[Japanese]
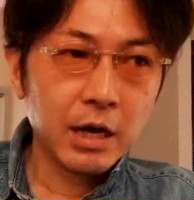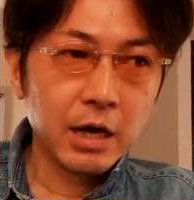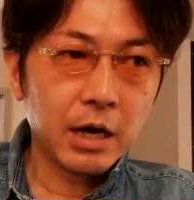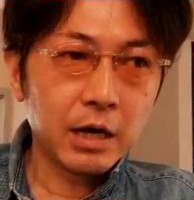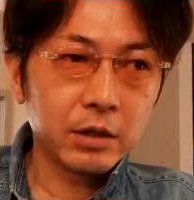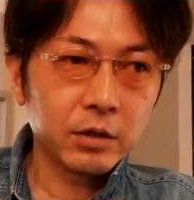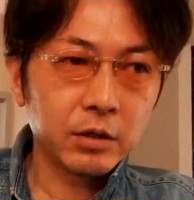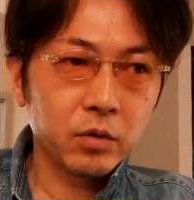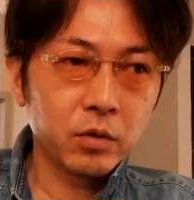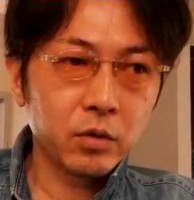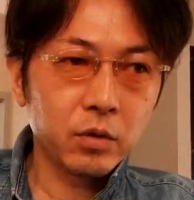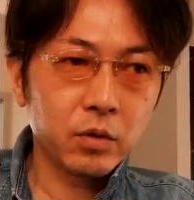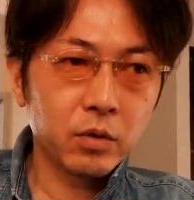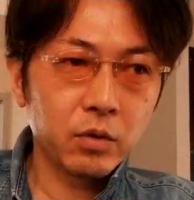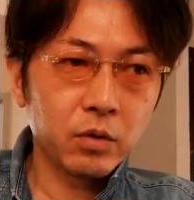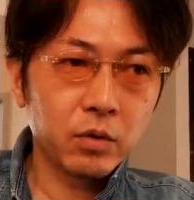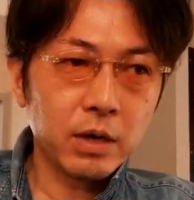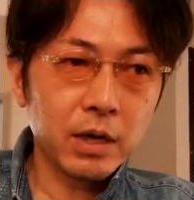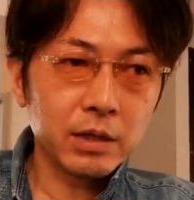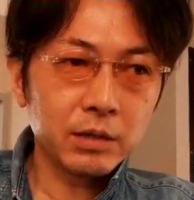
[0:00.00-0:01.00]
あ
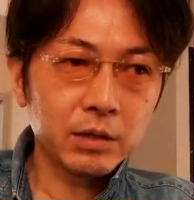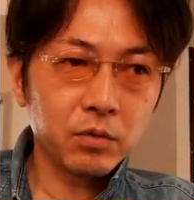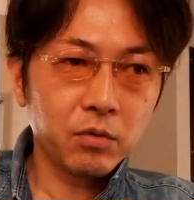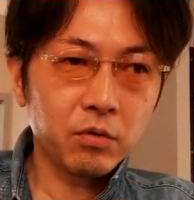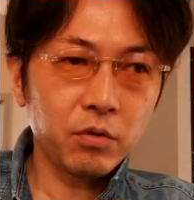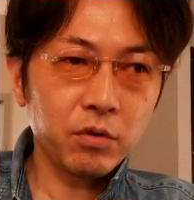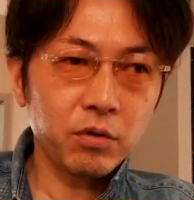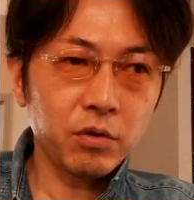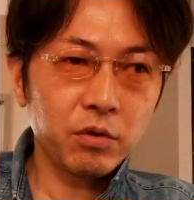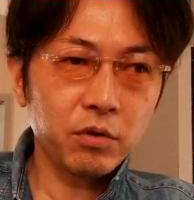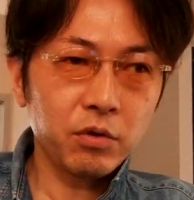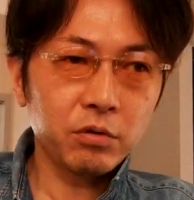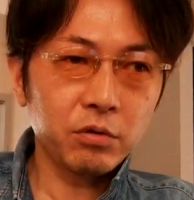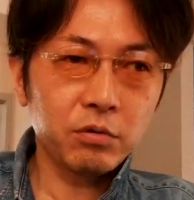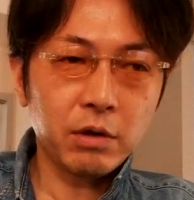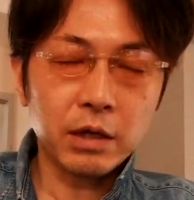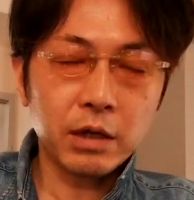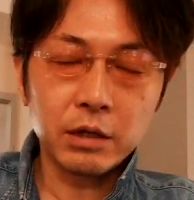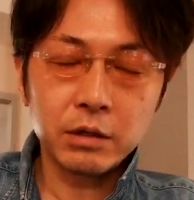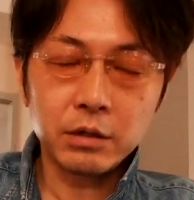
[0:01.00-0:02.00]
のー、あそこ夜
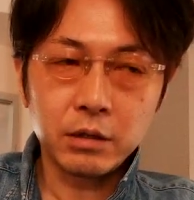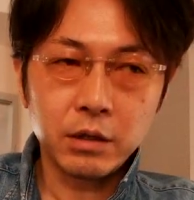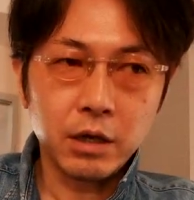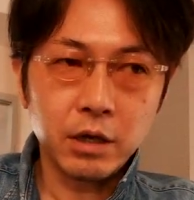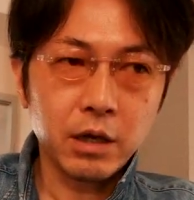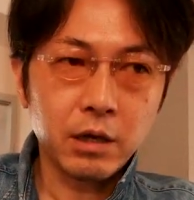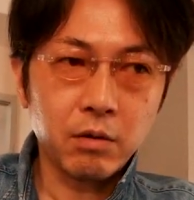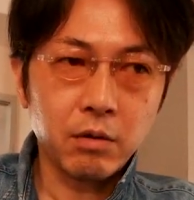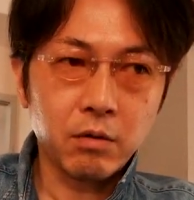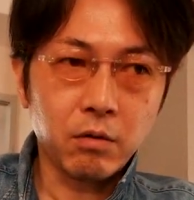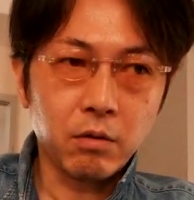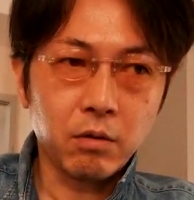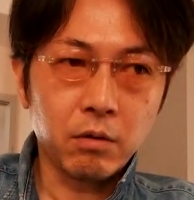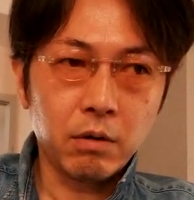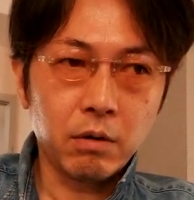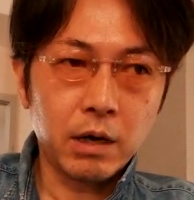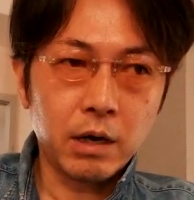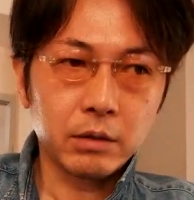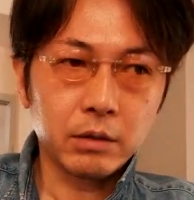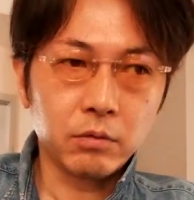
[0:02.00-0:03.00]
とかですね、結
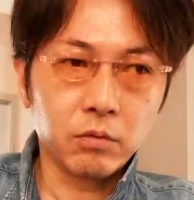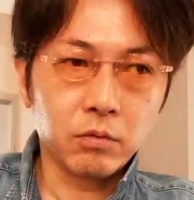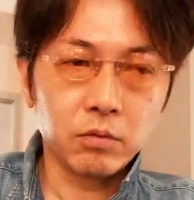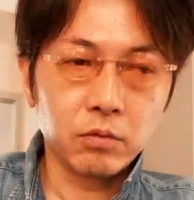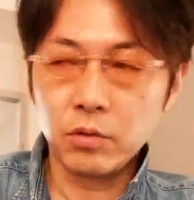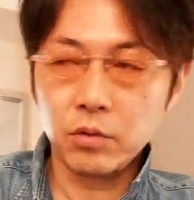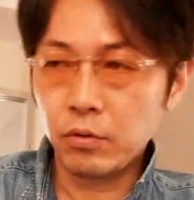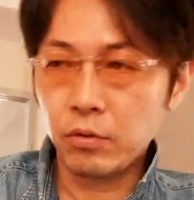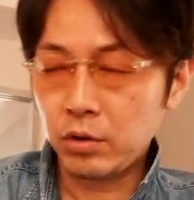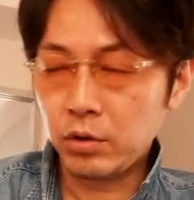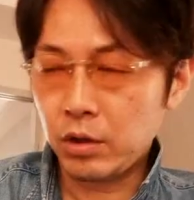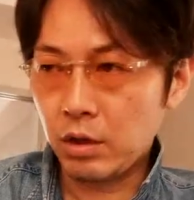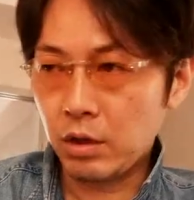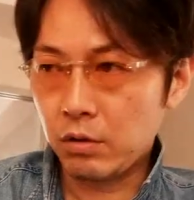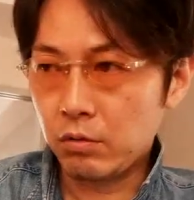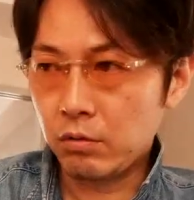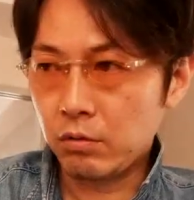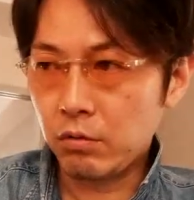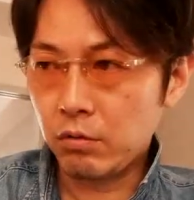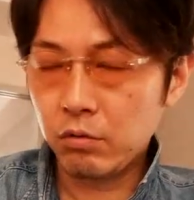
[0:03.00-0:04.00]
構、あの、襲うって
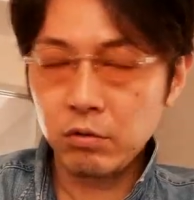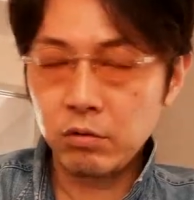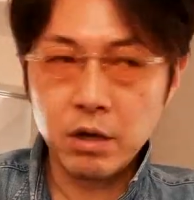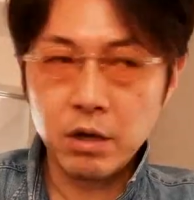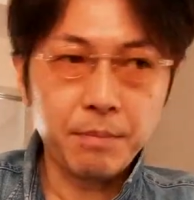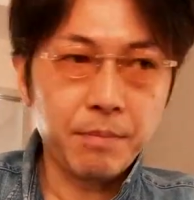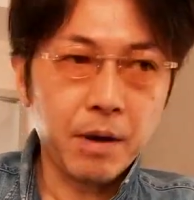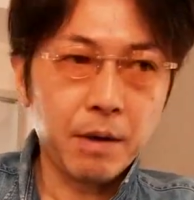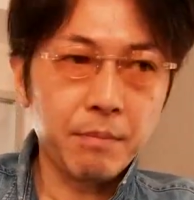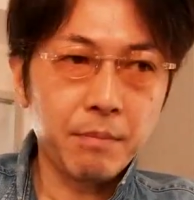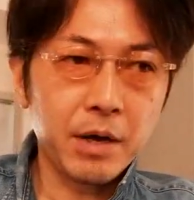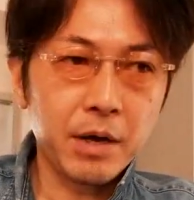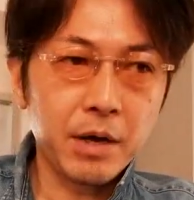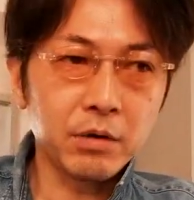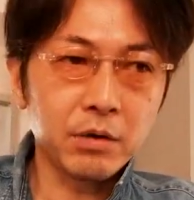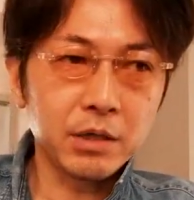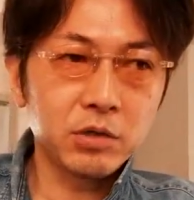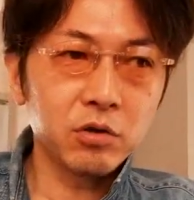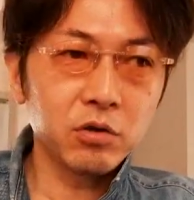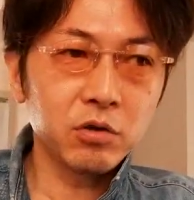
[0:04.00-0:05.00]
いうホールドアッパー、まあ、
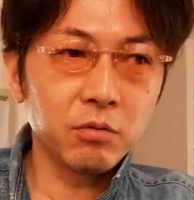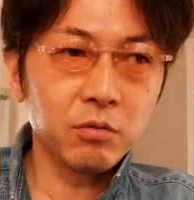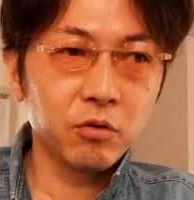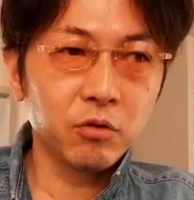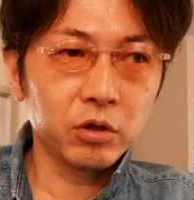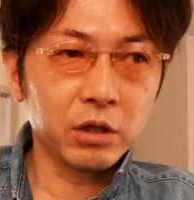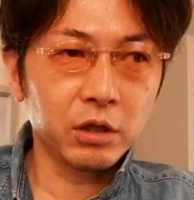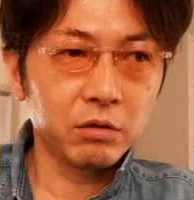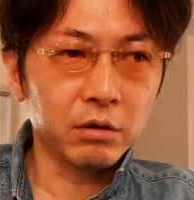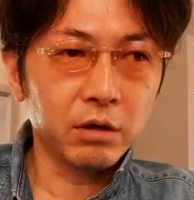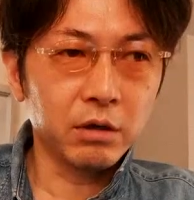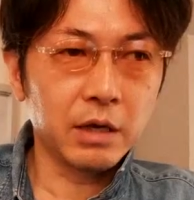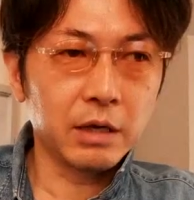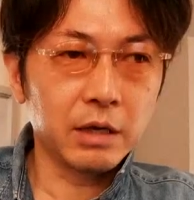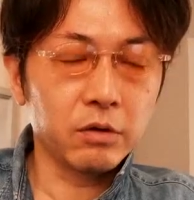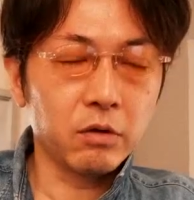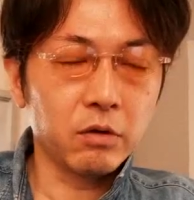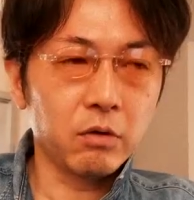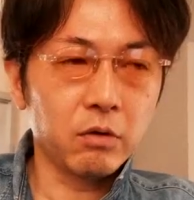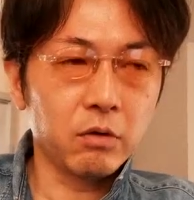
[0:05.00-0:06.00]
要は銃を持ってる、あ
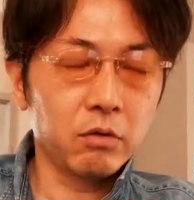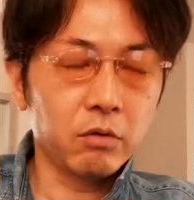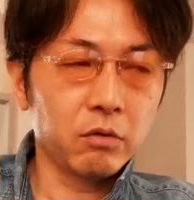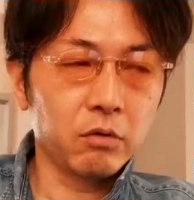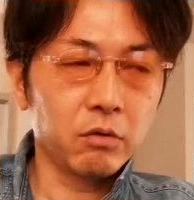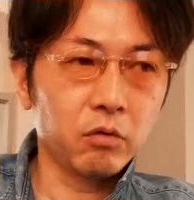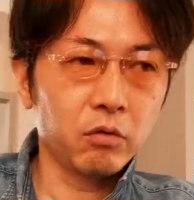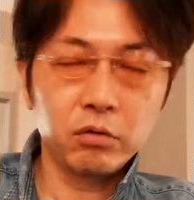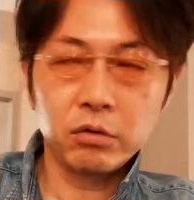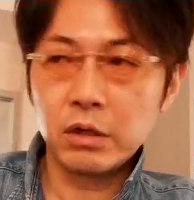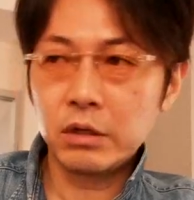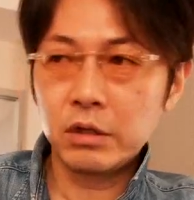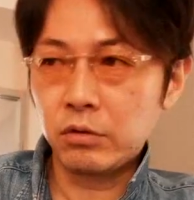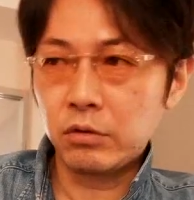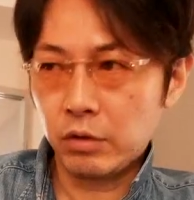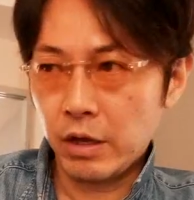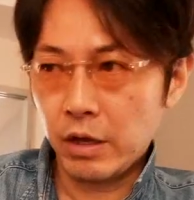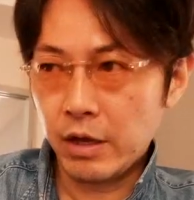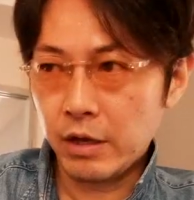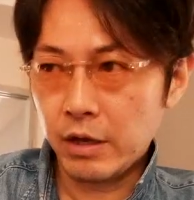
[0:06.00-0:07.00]
の、強盗です
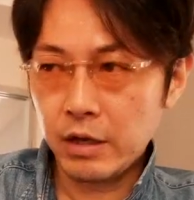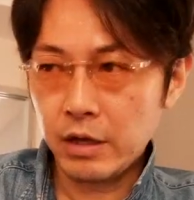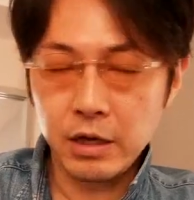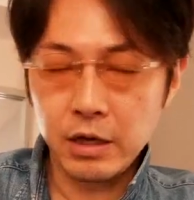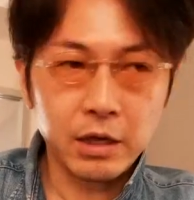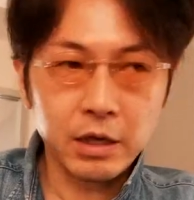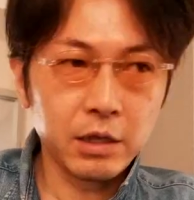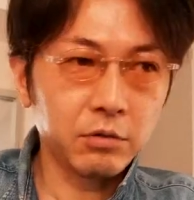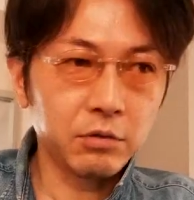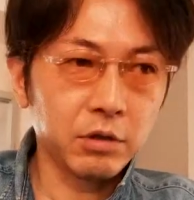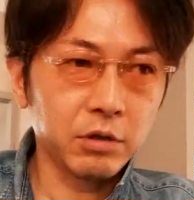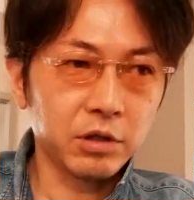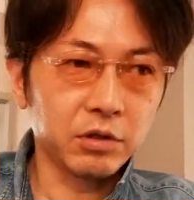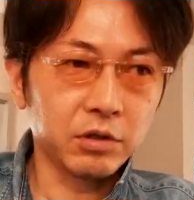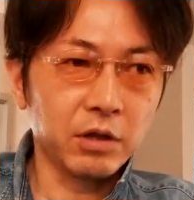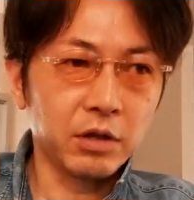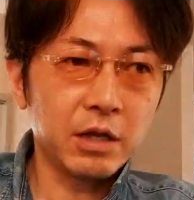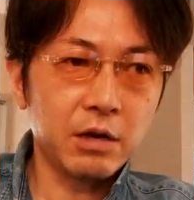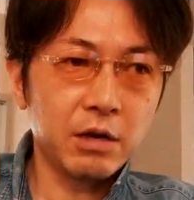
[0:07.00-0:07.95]
よね、がいるんですよね。